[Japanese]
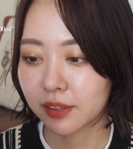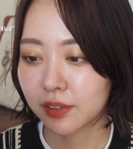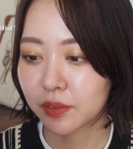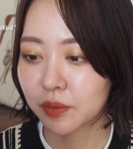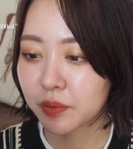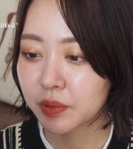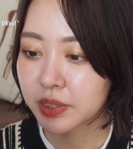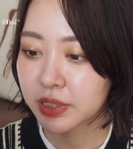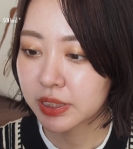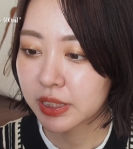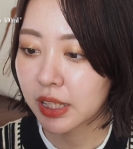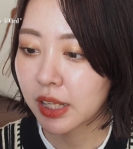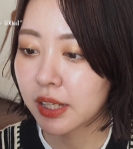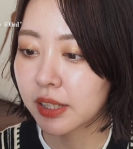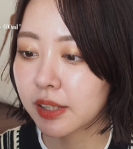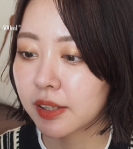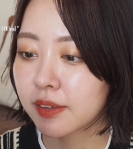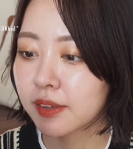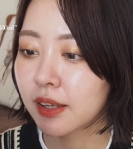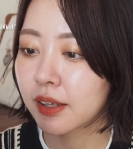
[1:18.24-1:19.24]
そし
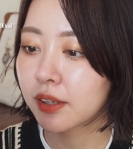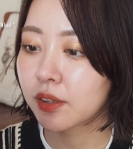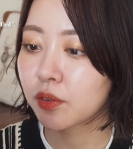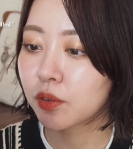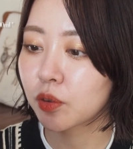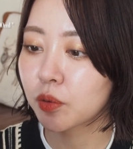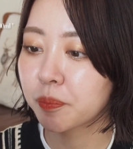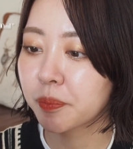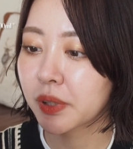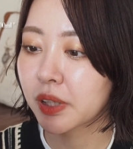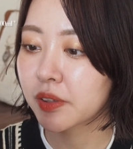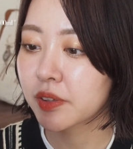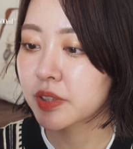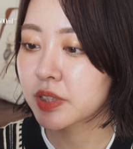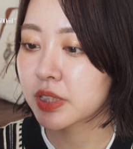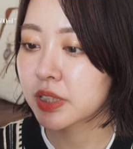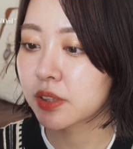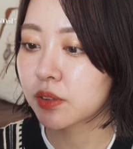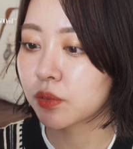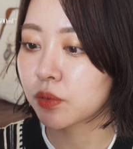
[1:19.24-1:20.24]
て
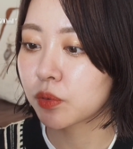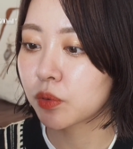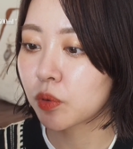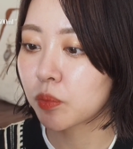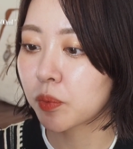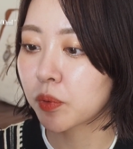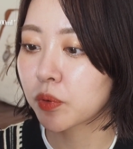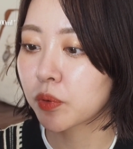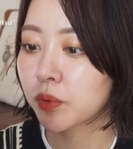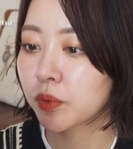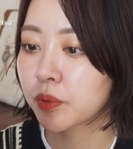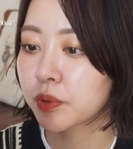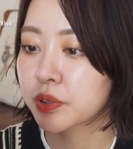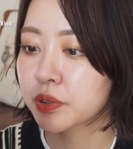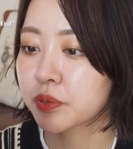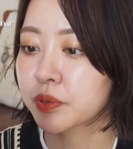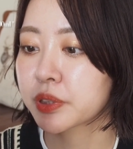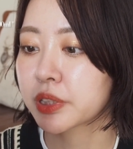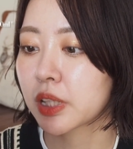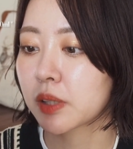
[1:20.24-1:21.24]
リサイクルプラスチックのボトルを
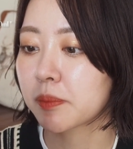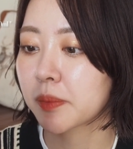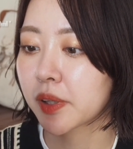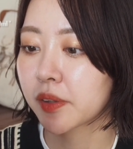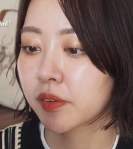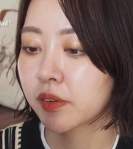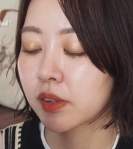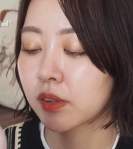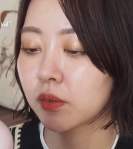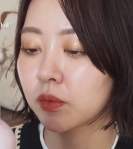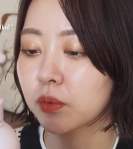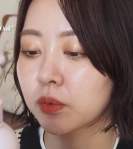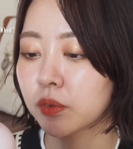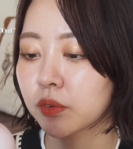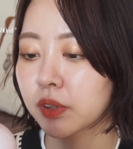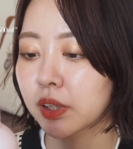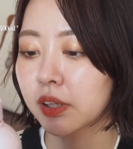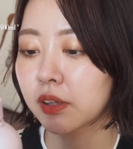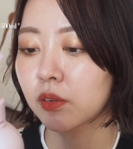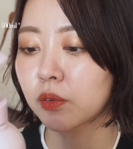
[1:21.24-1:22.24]
使用していますというこ
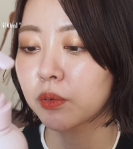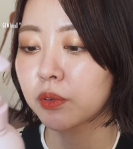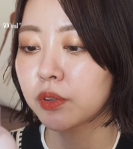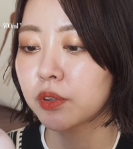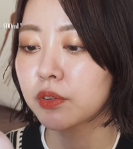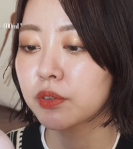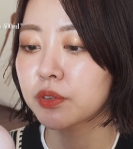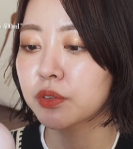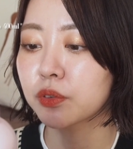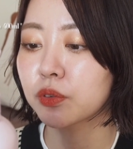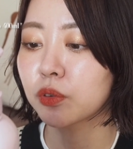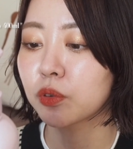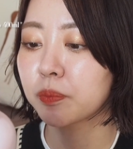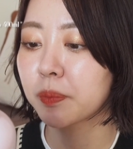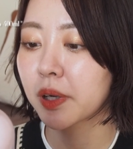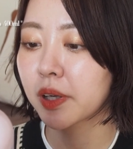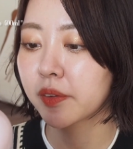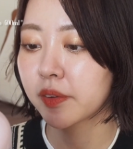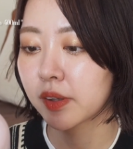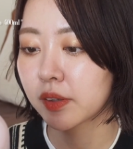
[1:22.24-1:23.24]
とで、 きゅうじゅうろく
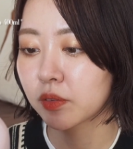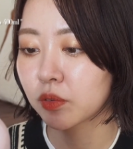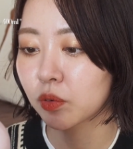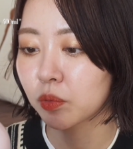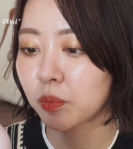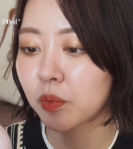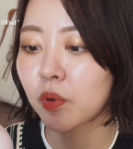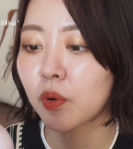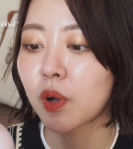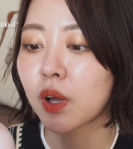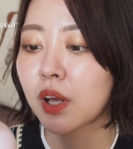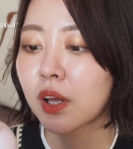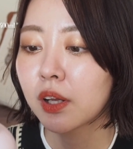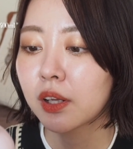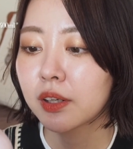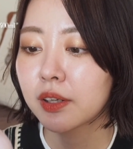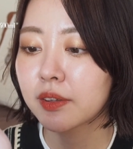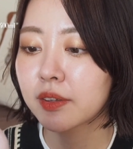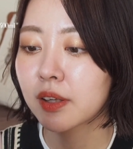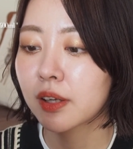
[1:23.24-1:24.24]
パーセント も
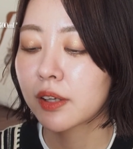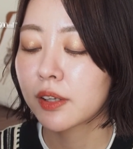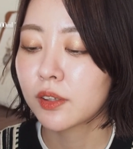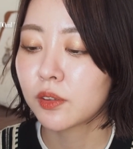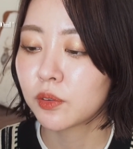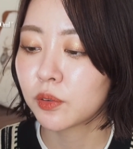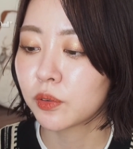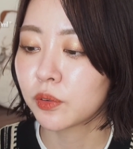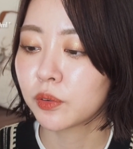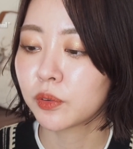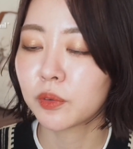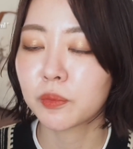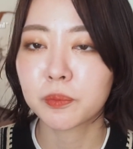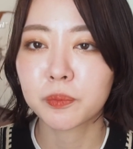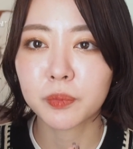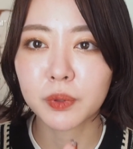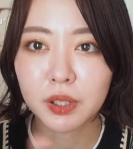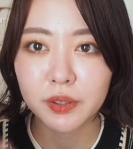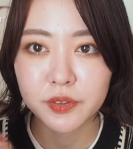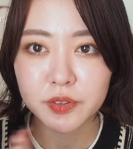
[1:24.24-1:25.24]

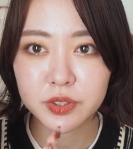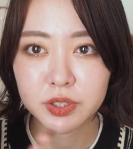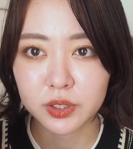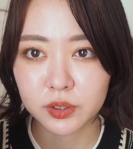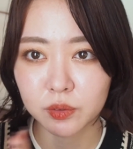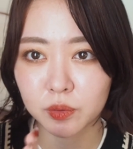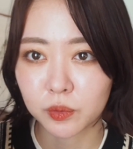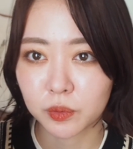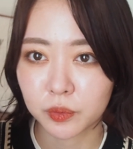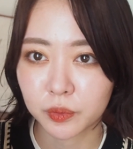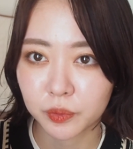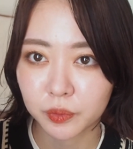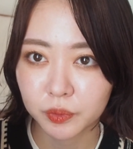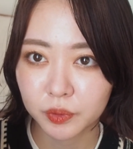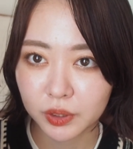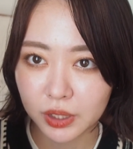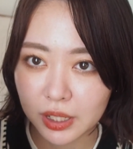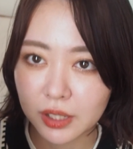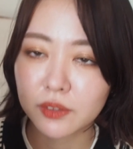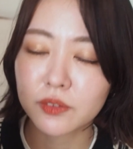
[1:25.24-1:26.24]
リサイクルプラスチック
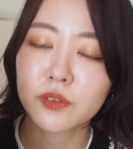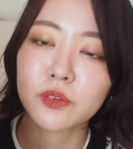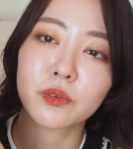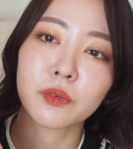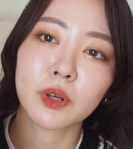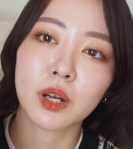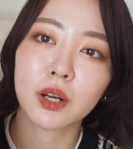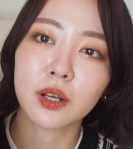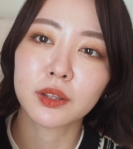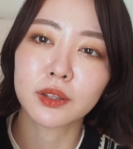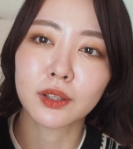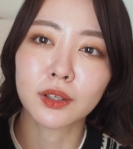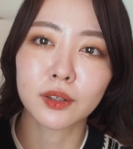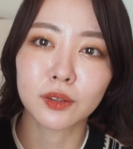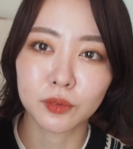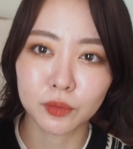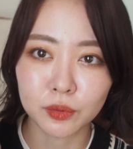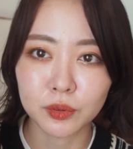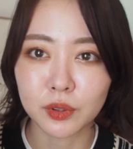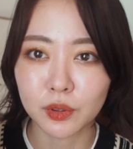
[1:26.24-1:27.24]
で作られ
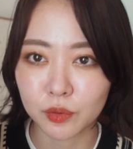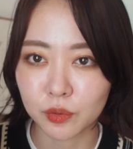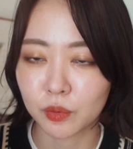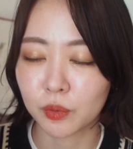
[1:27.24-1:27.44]
てるんです